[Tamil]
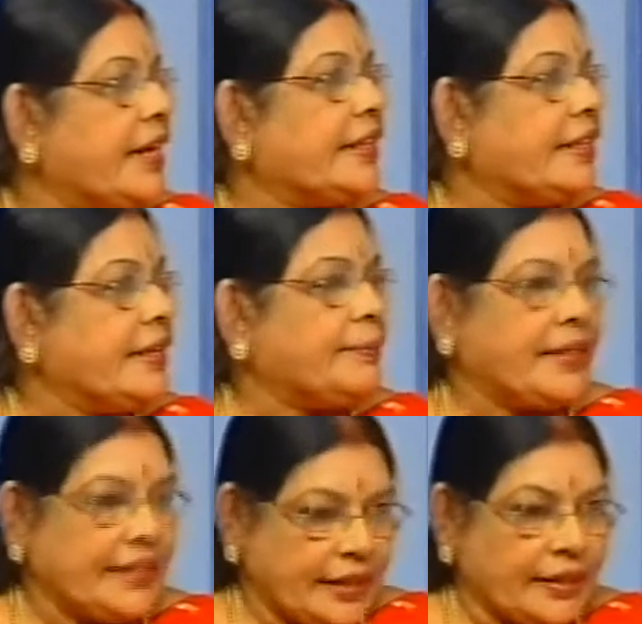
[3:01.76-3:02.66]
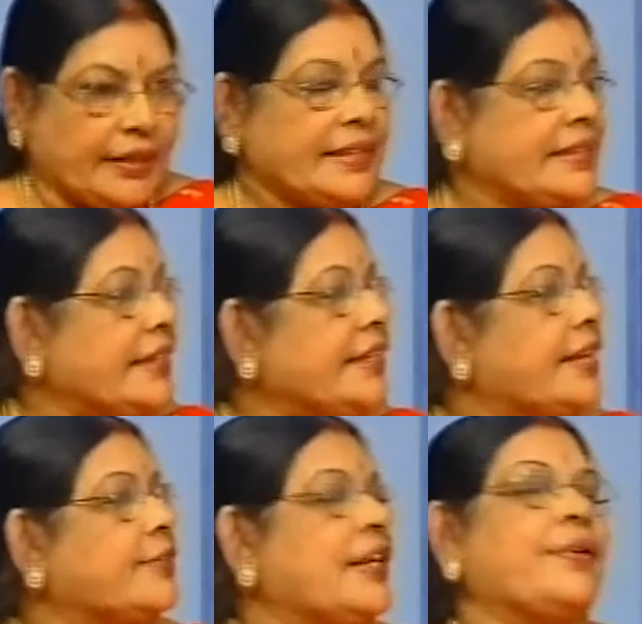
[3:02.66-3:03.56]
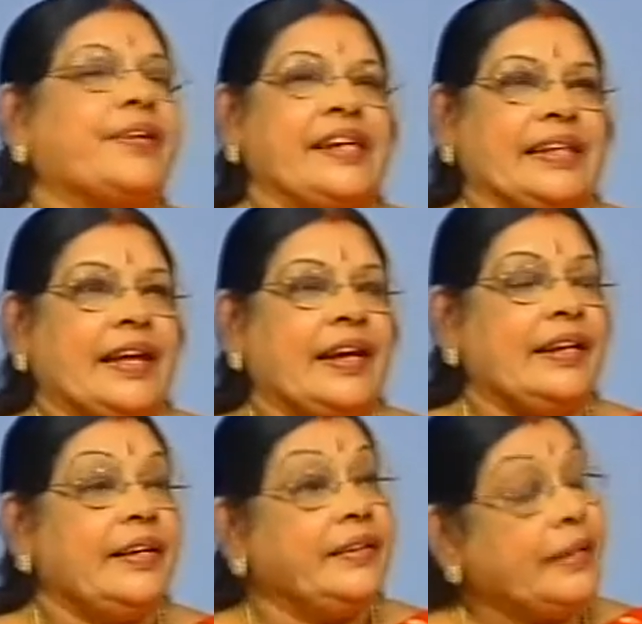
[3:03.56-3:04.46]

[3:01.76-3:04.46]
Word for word: குரவஞ்சி நடித்ததை பற்றிய அந்த செய்தியை சொல்லி கொண்டிருந்தார்